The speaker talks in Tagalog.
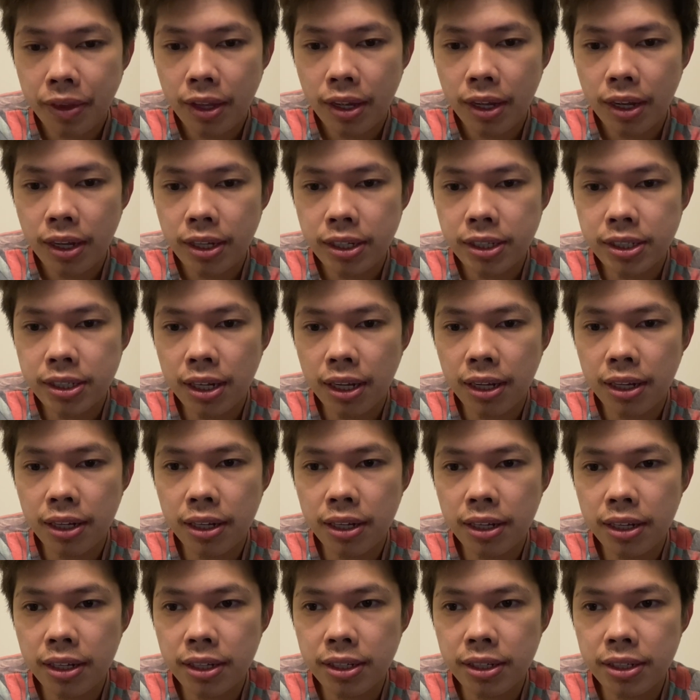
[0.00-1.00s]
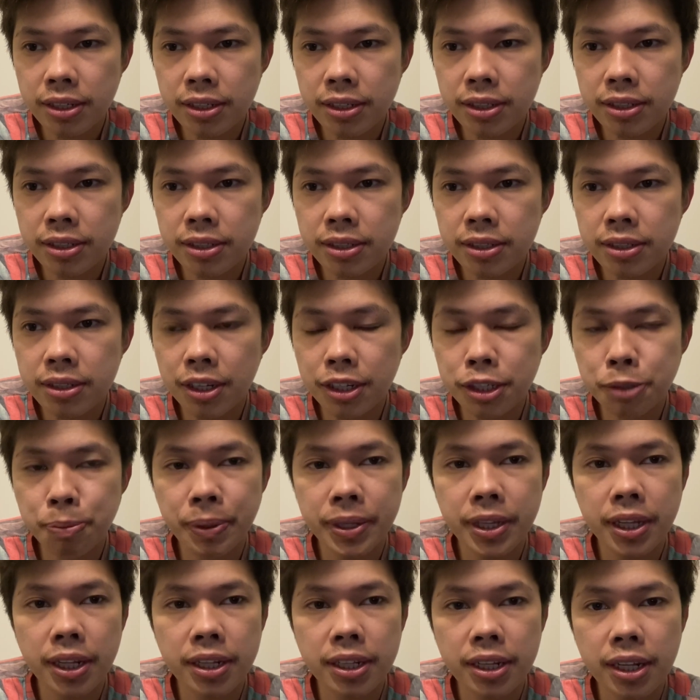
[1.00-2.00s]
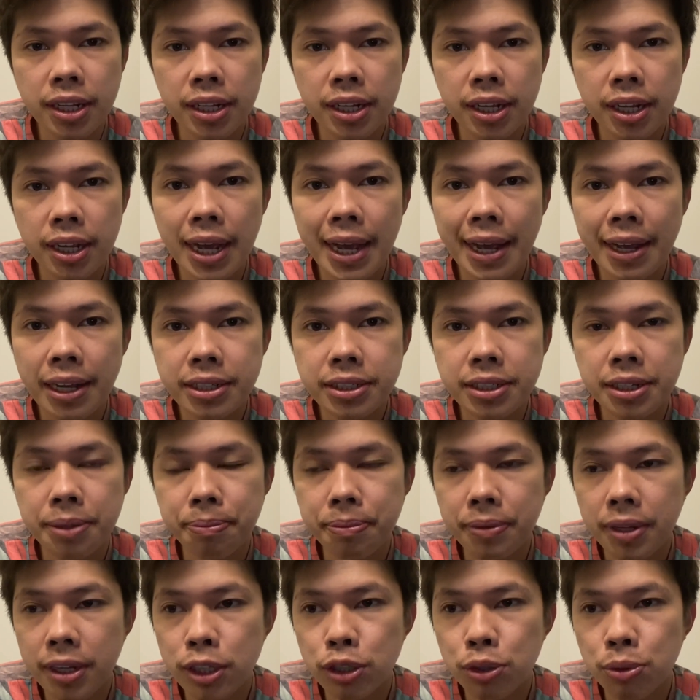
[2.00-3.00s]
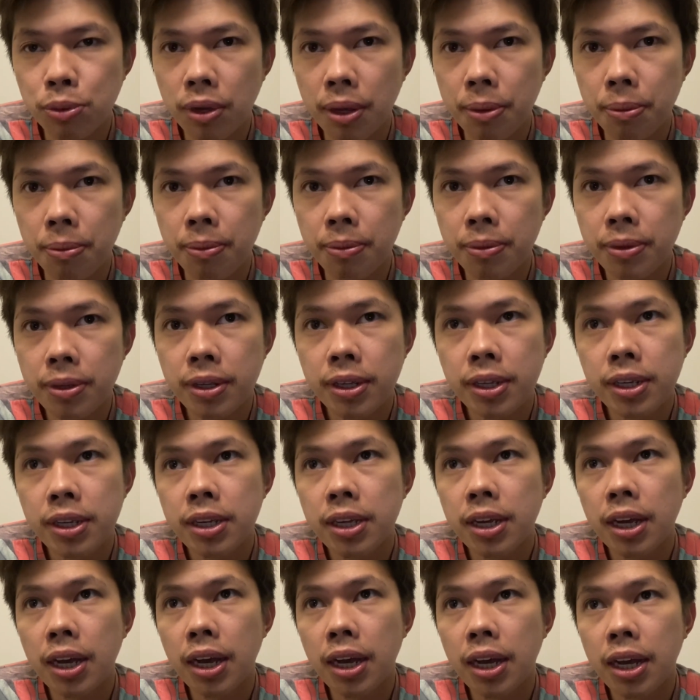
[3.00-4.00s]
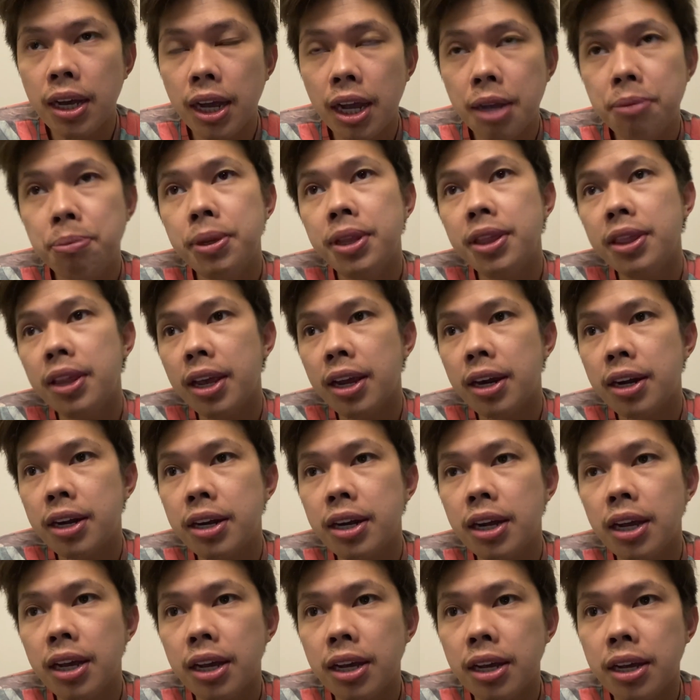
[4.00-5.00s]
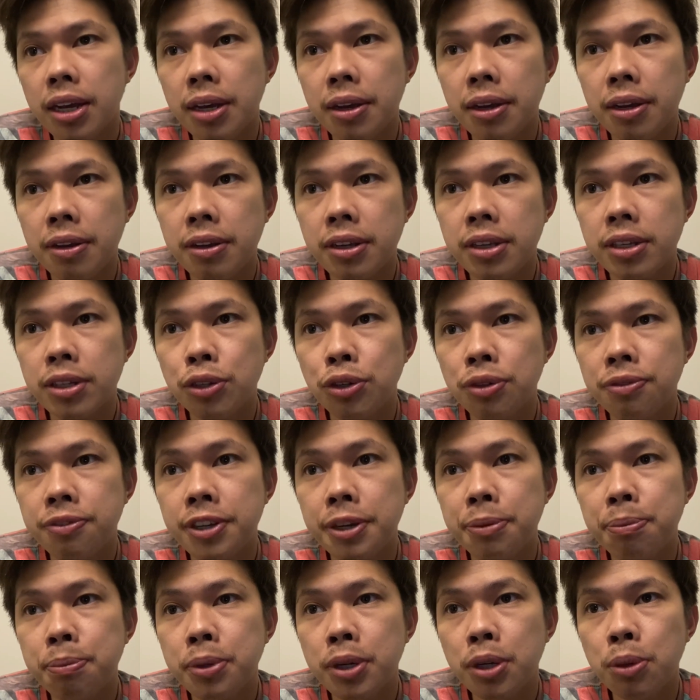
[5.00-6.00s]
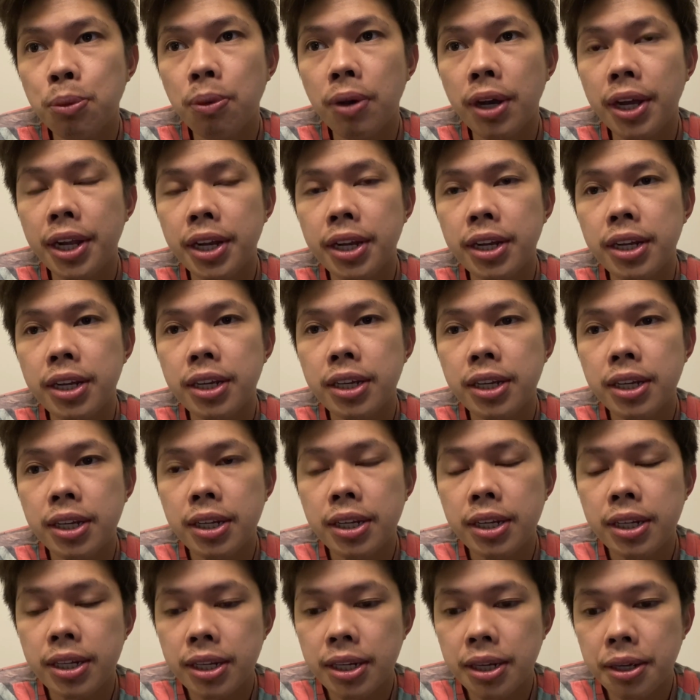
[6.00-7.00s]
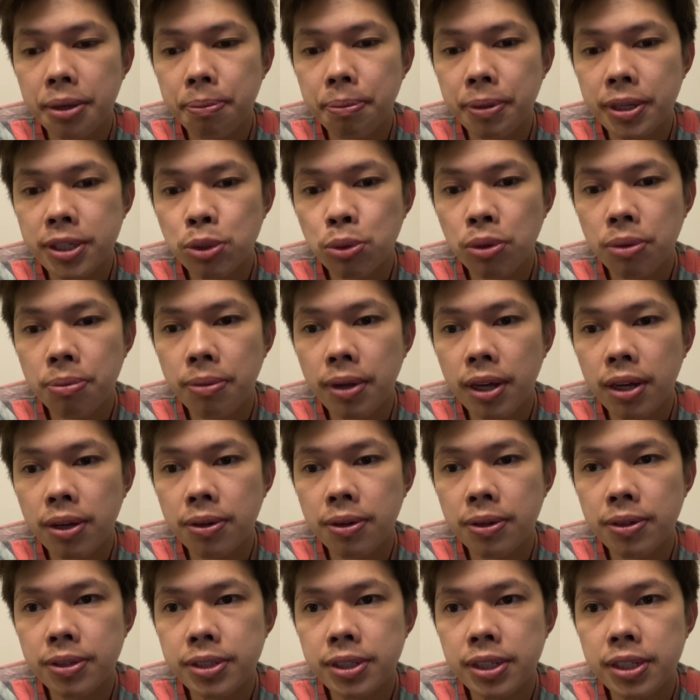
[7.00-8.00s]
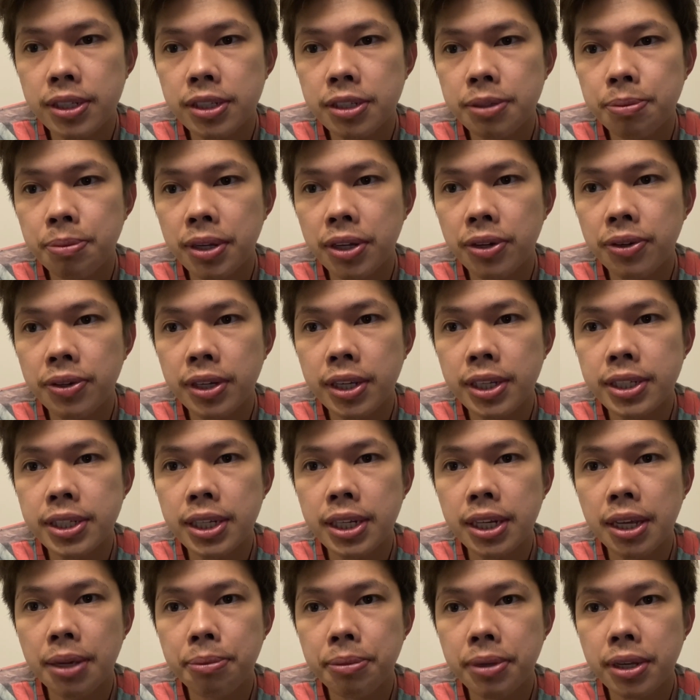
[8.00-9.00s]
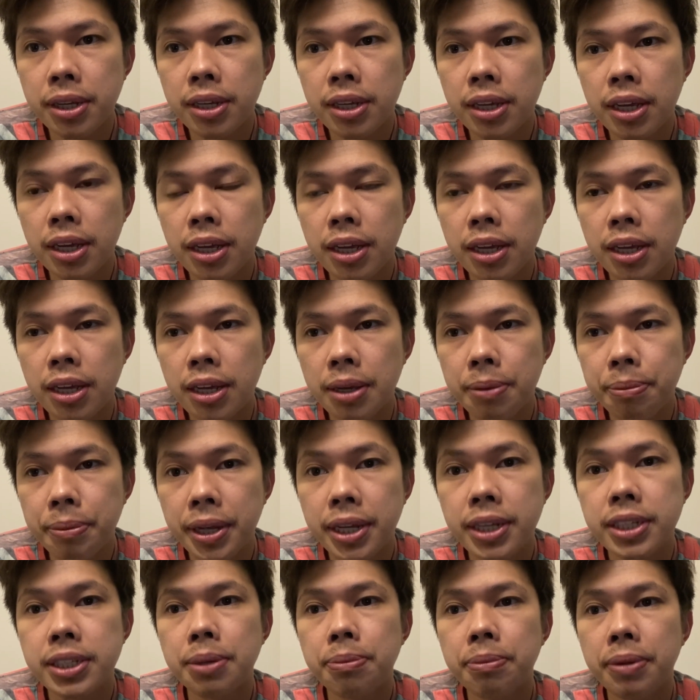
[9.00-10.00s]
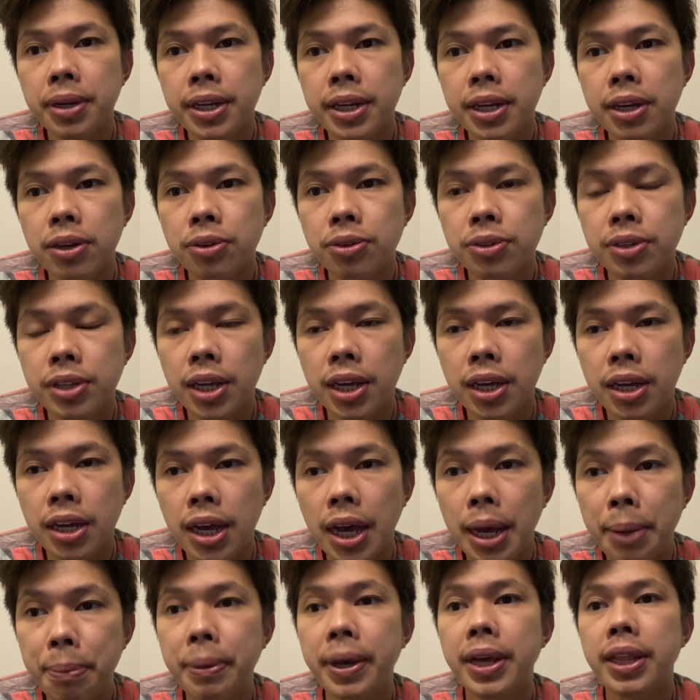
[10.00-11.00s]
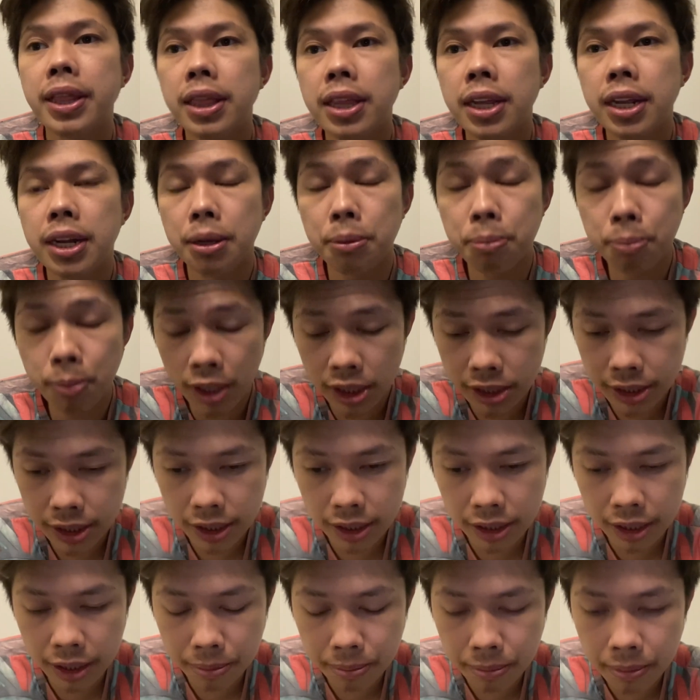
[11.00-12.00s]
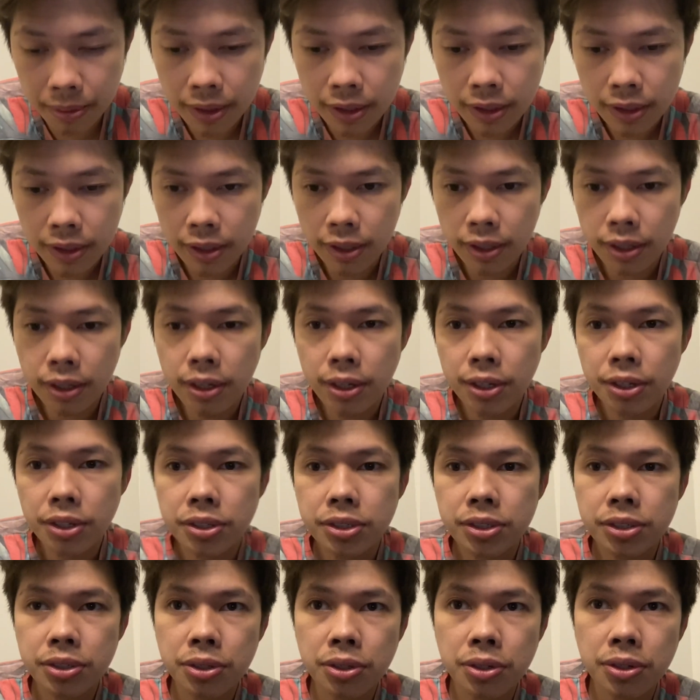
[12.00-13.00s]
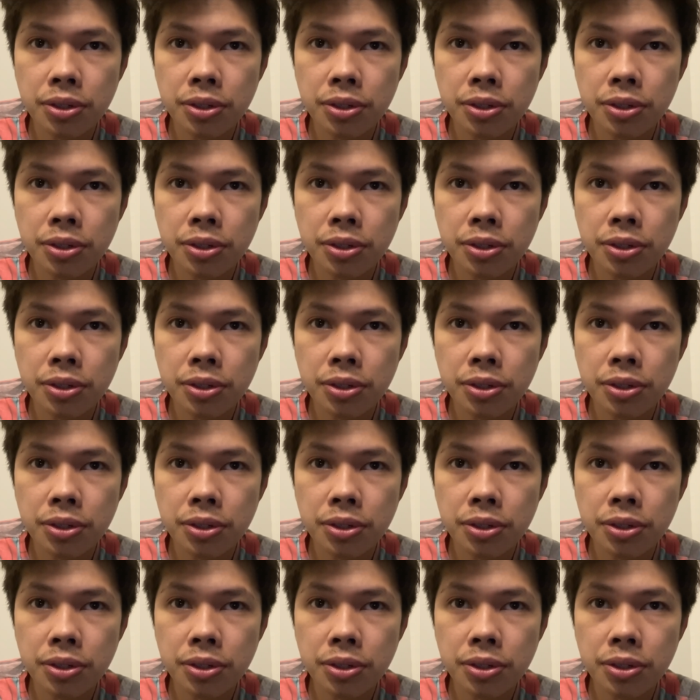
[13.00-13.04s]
isang hospital na nag-accept ng swab. Uh, I've been there uh, November 1 nagpa ako since meron kasi kaming uh, may kasamaan ako na apat na nag-positive. So